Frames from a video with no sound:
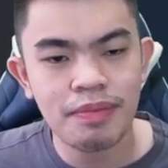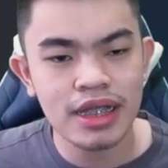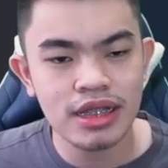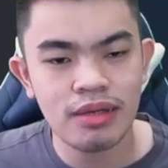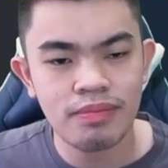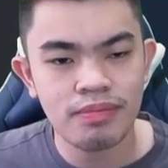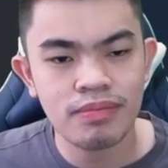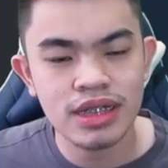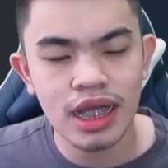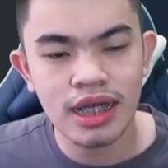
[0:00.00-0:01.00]
pasti
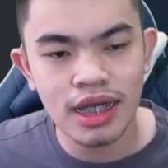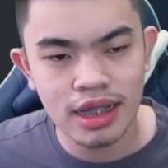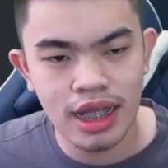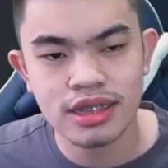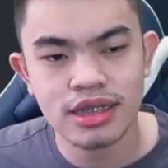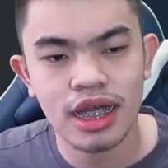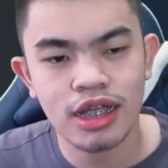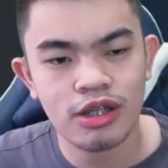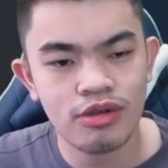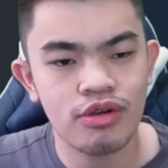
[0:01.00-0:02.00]
bisa diretas dan
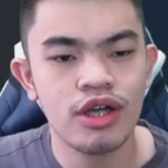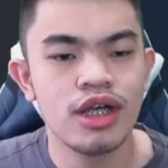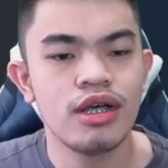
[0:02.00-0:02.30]
itu